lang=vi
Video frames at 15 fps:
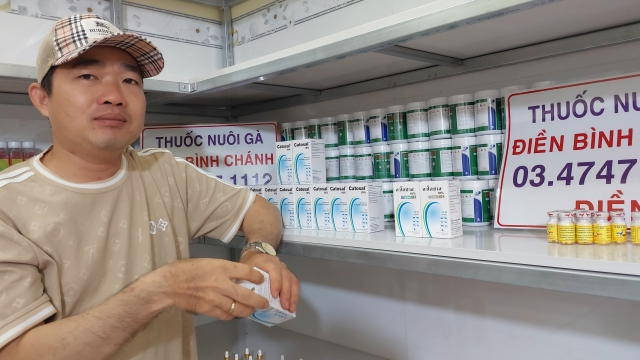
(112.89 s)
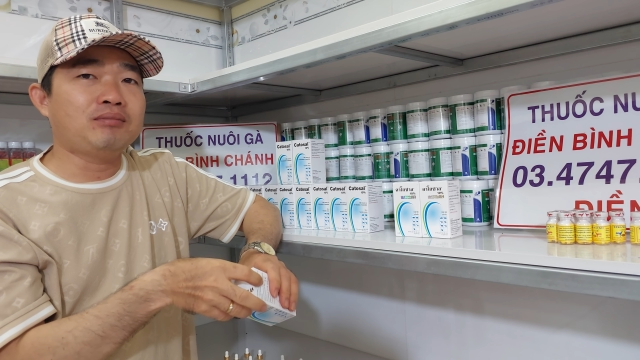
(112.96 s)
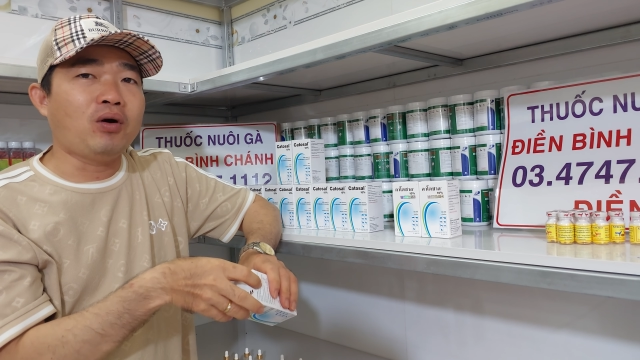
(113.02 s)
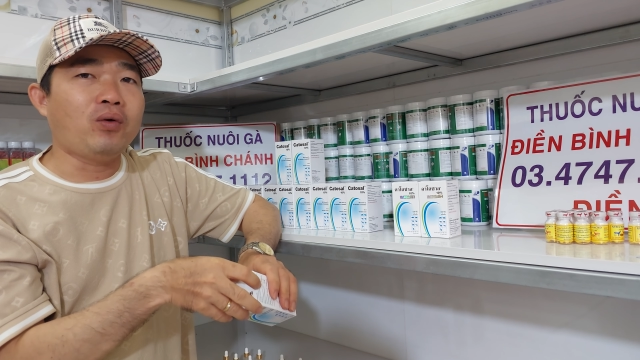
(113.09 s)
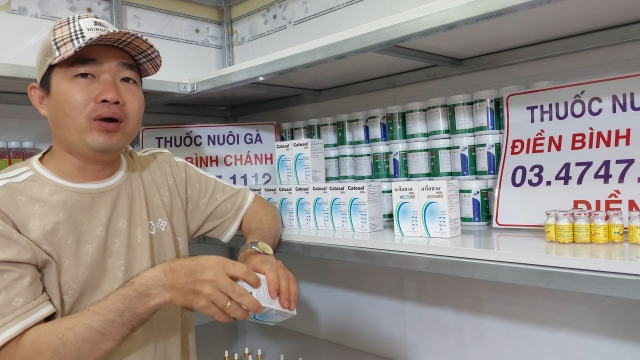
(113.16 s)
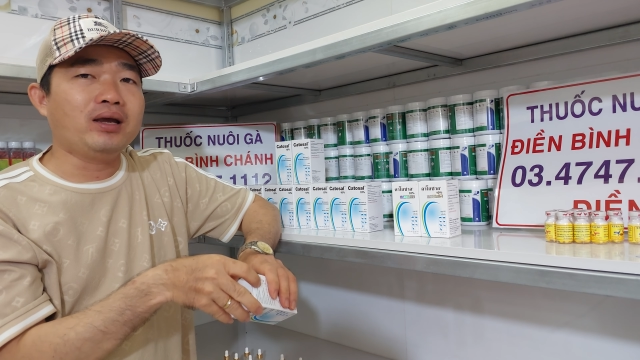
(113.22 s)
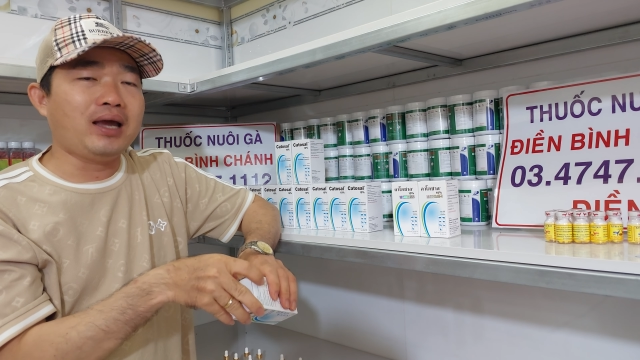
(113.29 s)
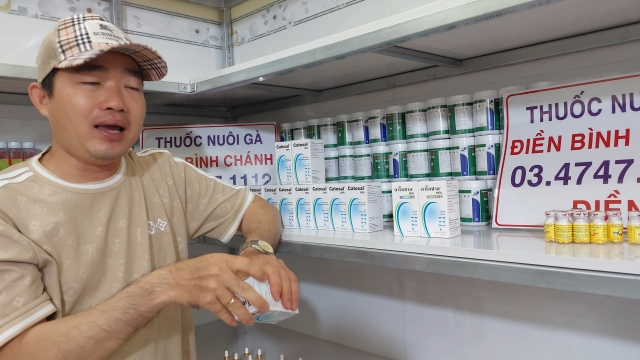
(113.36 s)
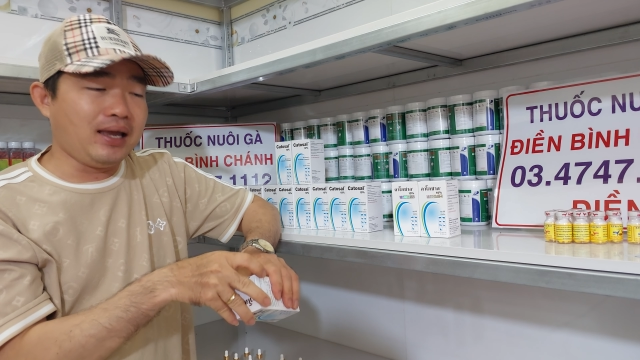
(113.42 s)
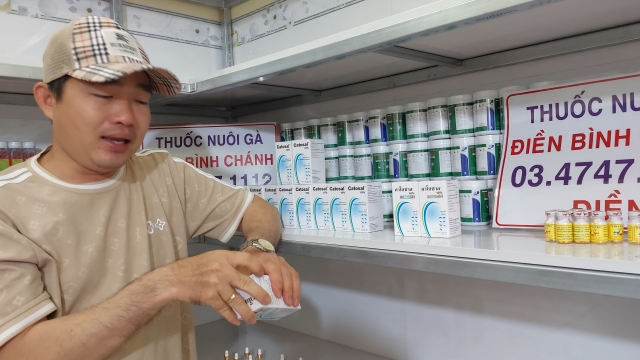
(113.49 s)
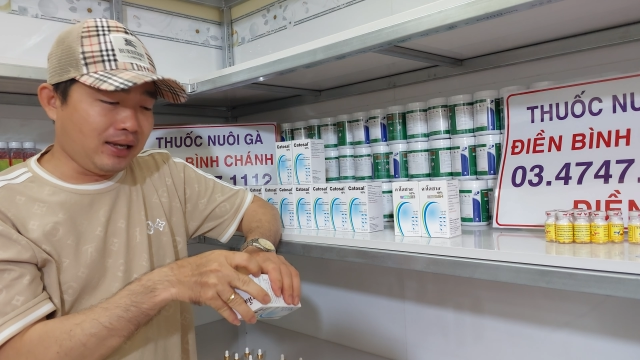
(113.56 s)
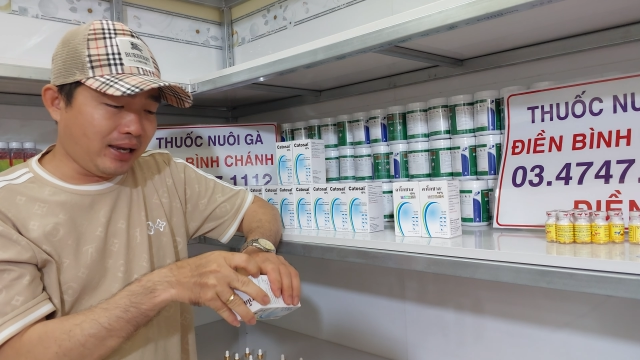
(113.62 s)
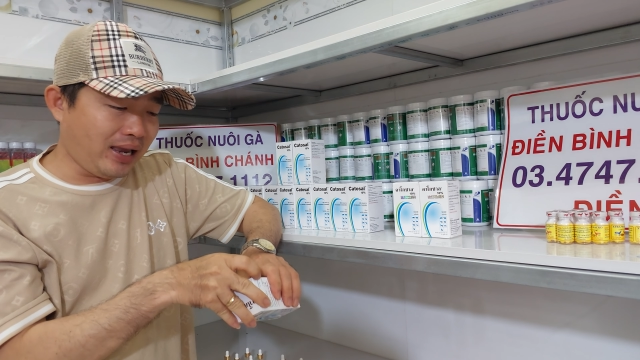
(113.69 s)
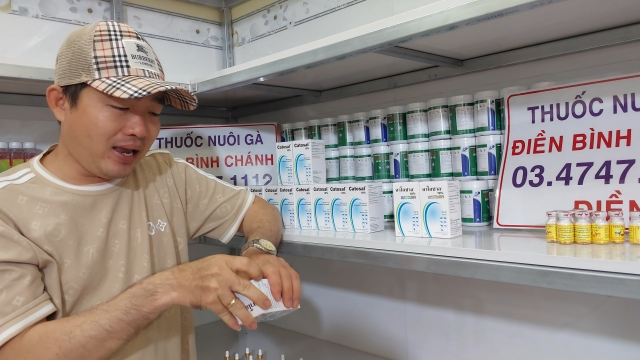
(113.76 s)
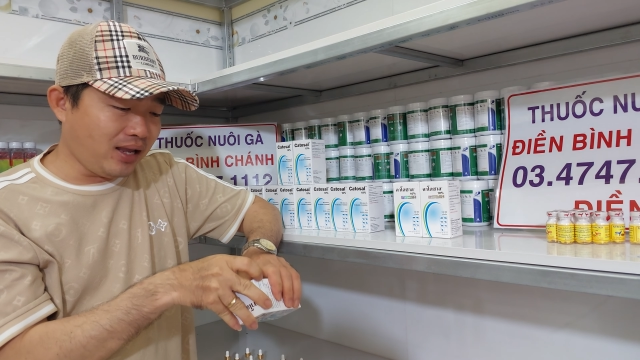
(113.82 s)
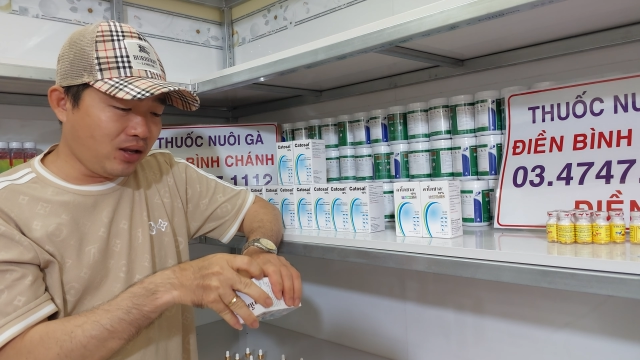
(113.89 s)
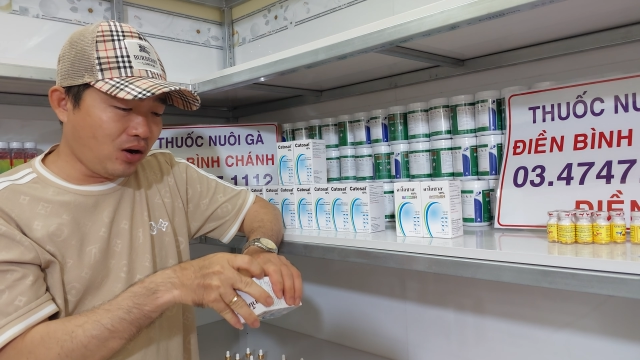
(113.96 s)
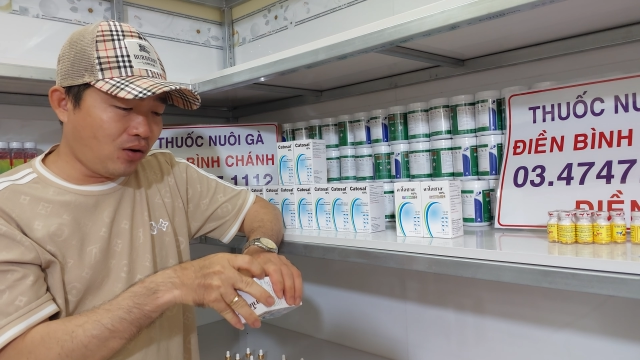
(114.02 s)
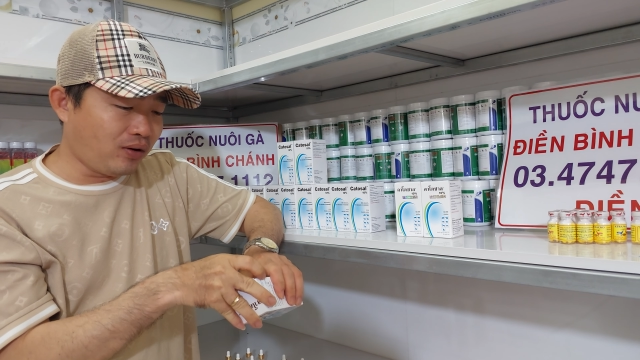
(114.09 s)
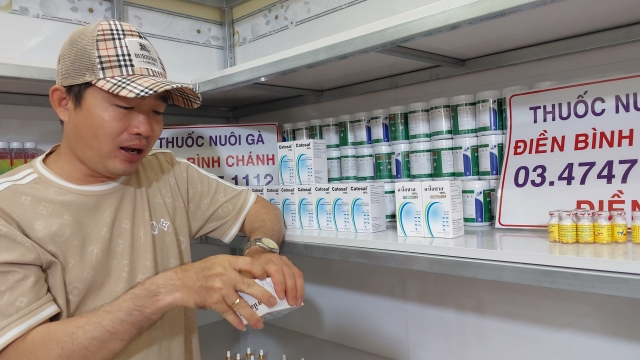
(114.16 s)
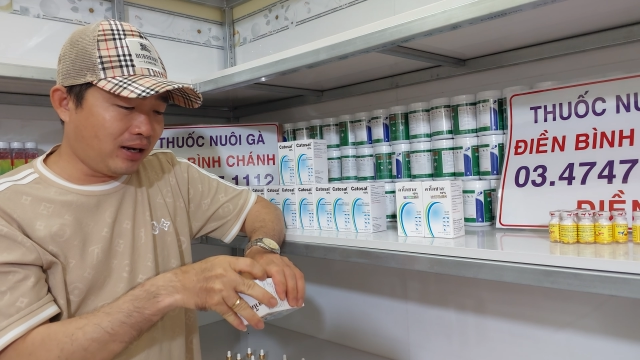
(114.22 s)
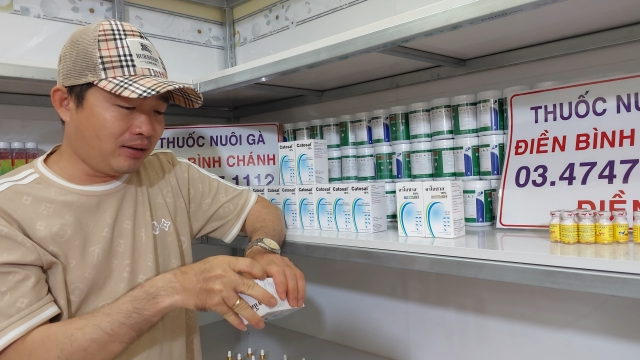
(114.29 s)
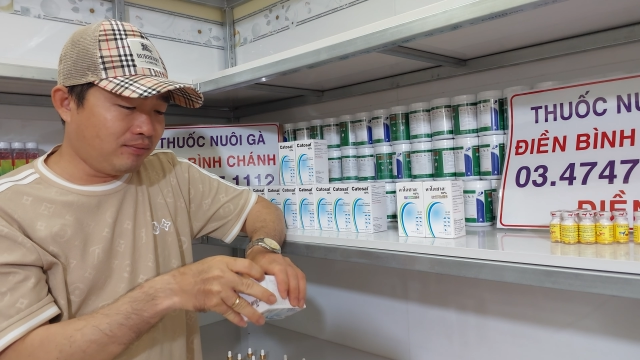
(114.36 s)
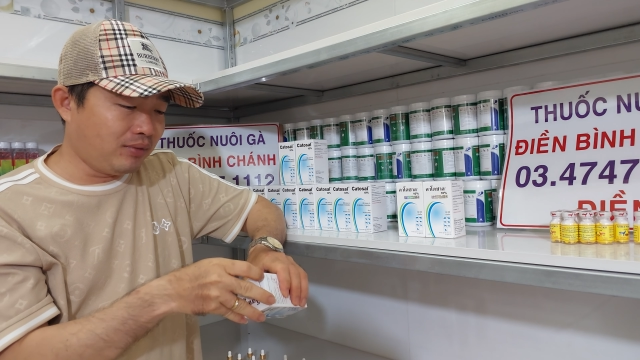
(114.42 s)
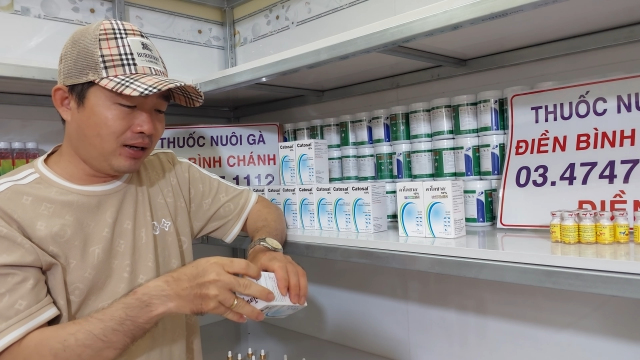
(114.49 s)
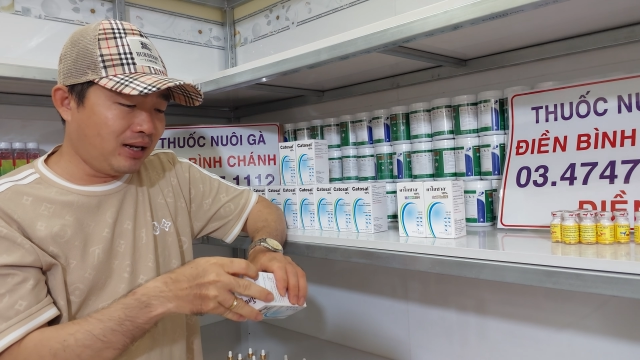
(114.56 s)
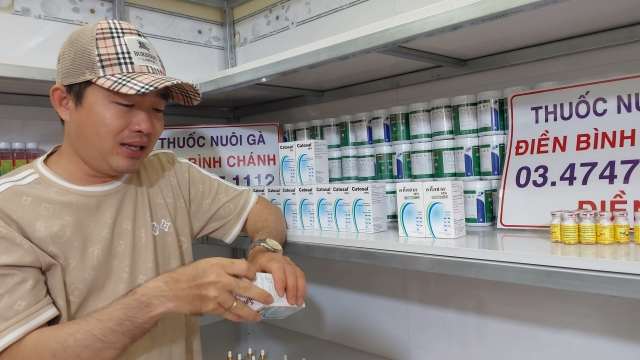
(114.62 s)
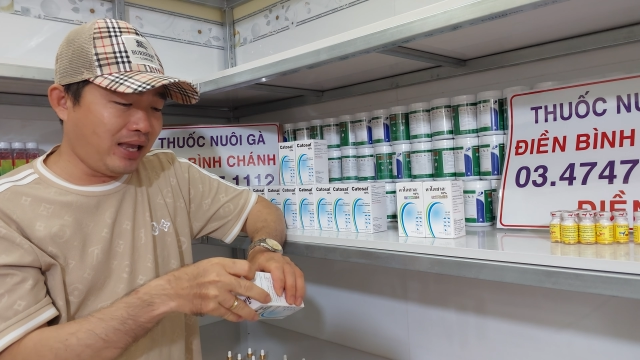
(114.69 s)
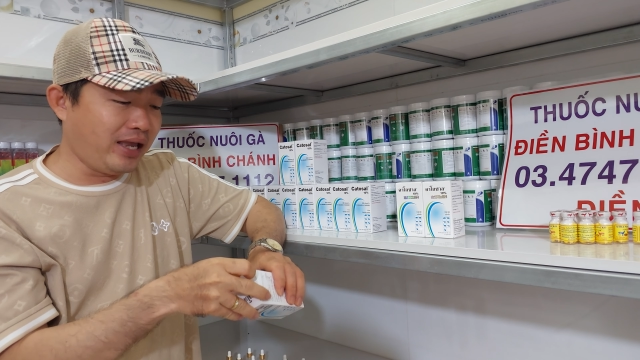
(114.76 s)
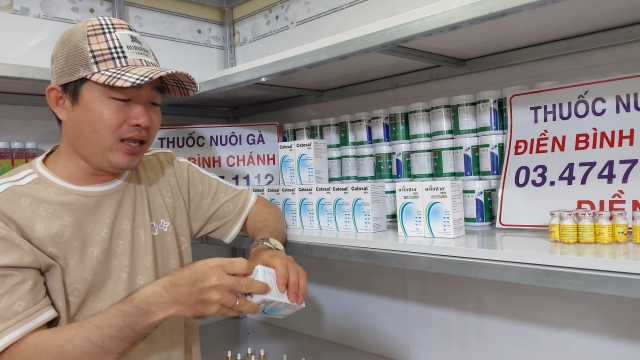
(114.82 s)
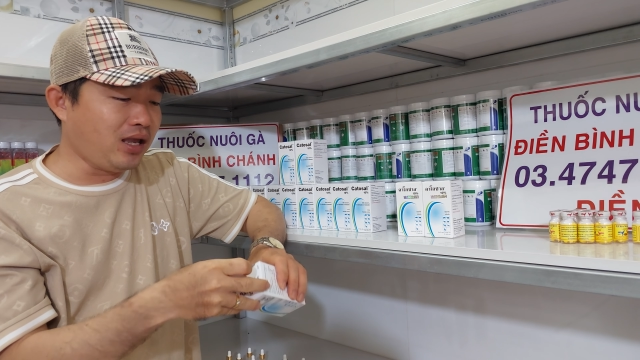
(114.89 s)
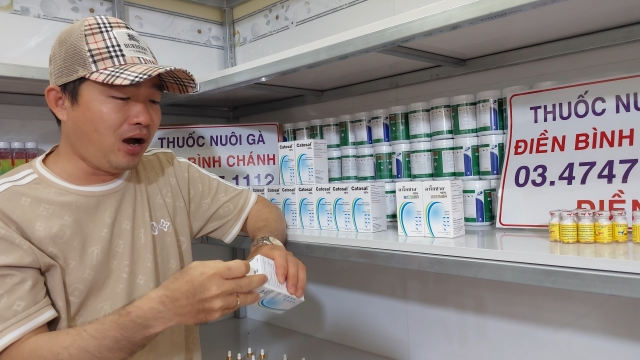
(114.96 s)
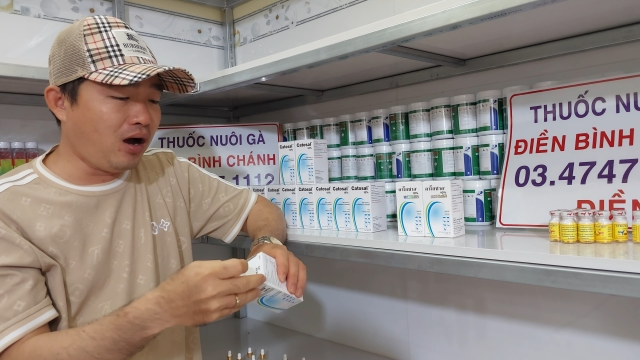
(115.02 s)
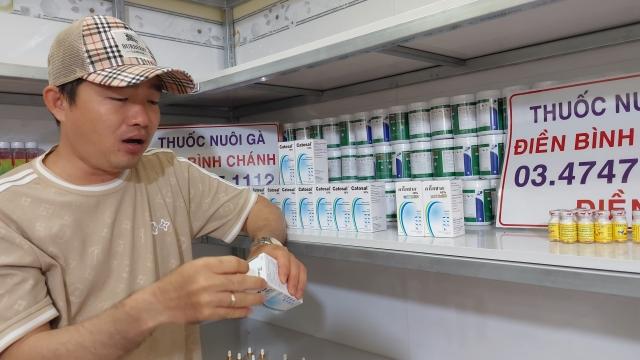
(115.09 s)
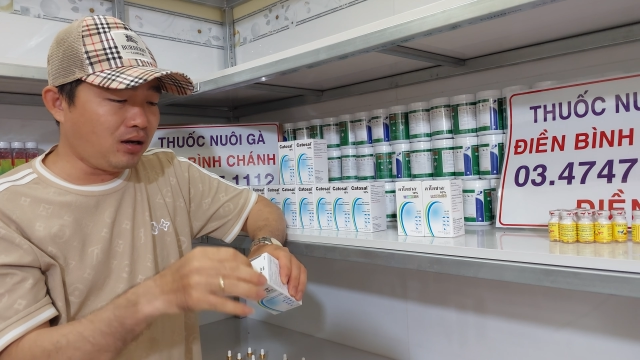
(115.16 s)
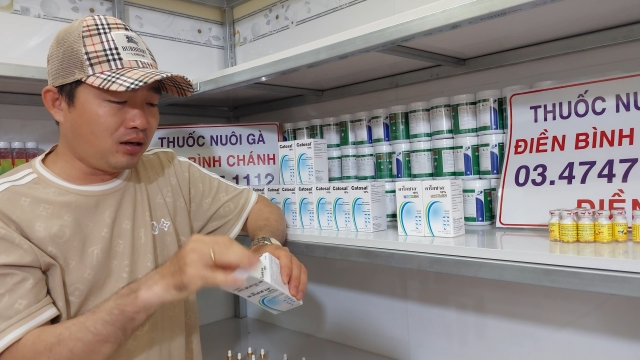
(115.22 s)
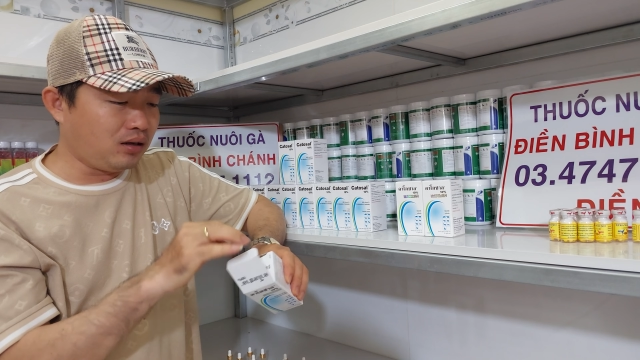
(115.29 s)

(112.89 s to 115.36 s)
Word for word: mũi cái ké vô đặng mình đi nhảy nhót